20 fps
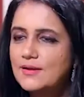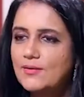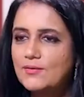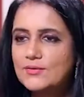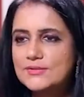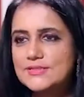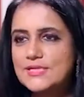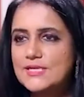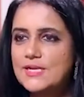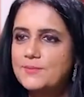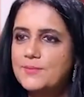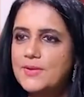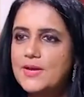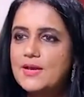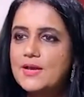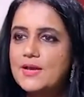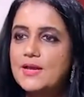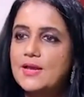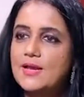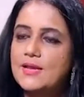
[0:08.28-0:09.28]
రోజు వస్తానమ్మా
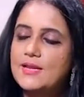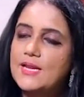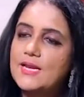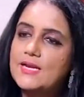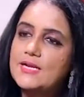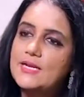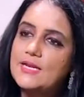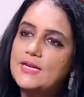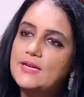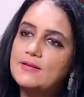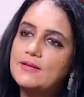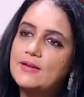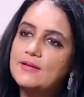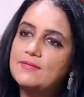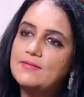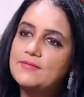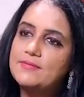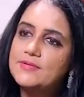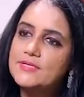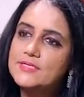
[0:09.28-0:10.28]
ఏంటి
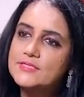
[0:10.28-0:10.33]
ఏమేమి